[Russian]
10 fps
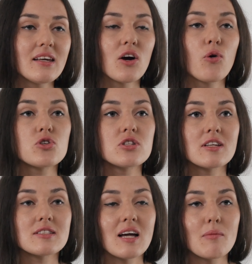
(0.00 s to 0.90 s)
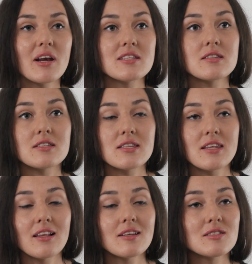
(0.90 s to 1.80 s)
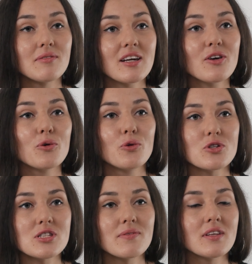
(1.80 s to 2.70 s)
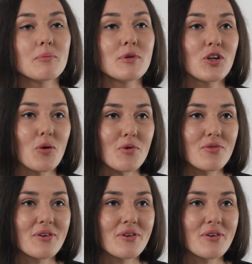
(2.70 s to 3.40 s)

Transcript: и хочет разнообразить арсенал своих художественных приемов.